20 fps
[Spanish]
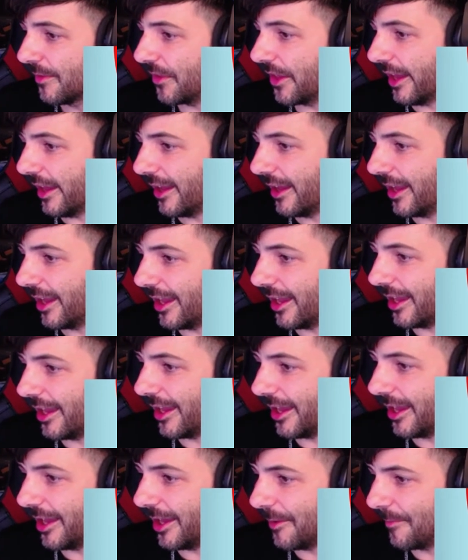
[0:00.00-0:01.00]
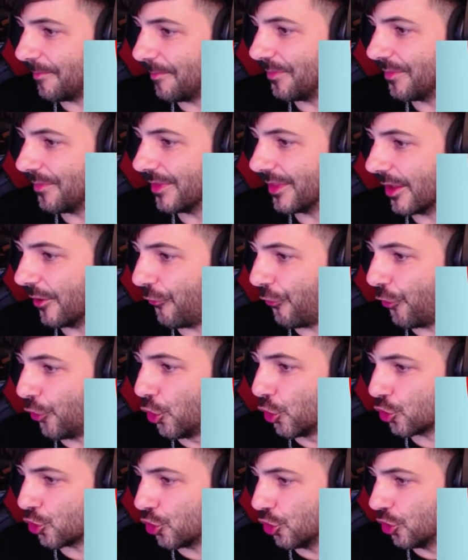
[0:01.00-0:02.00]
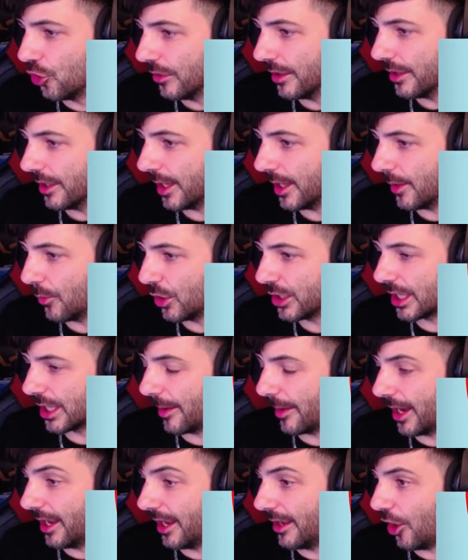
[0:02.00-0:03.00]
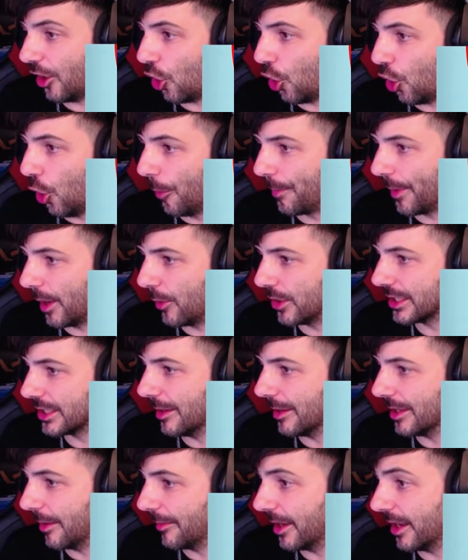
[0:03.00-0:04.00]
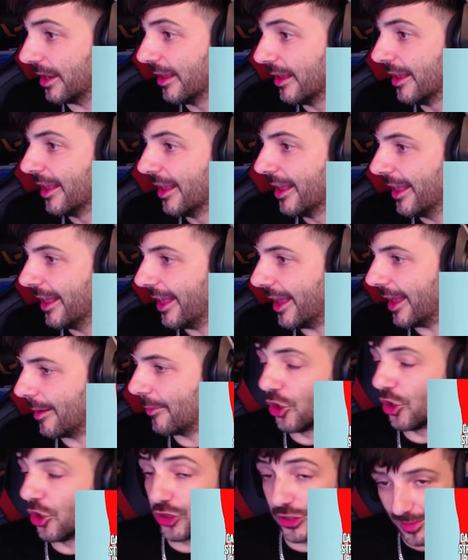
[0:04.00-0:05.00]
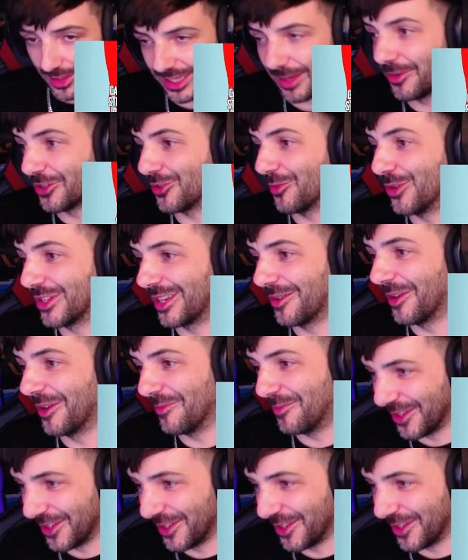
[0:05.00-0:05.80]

Em, Fluctu, eh, buen chaval. Jopa, buen chaval también. Eh, bueno, los demás también son buen chaval, pero